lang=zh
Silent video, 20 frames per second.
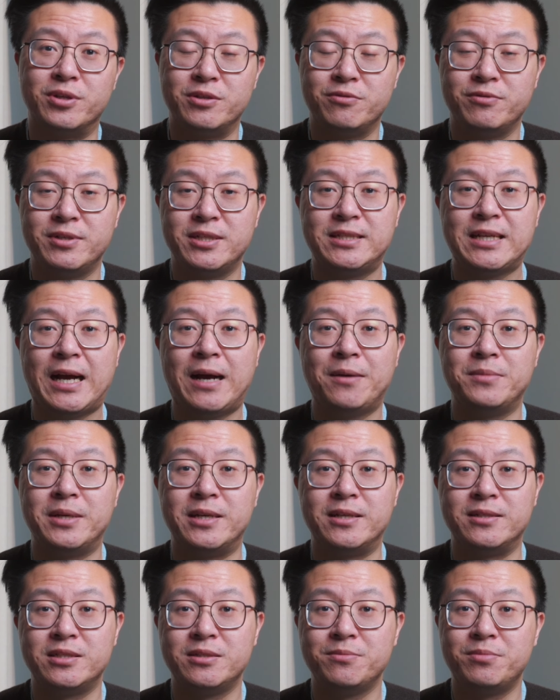因为佳
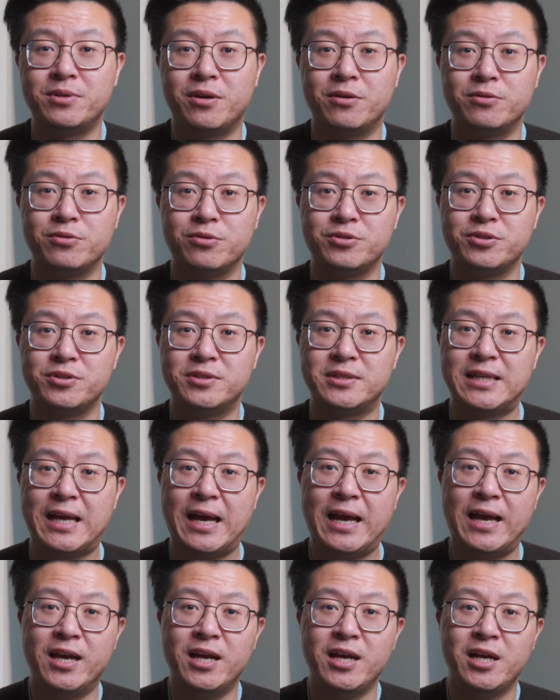明基本上都是
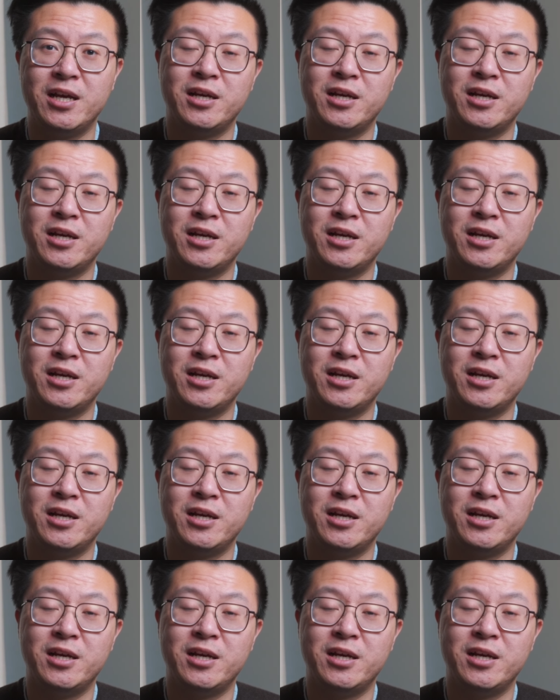在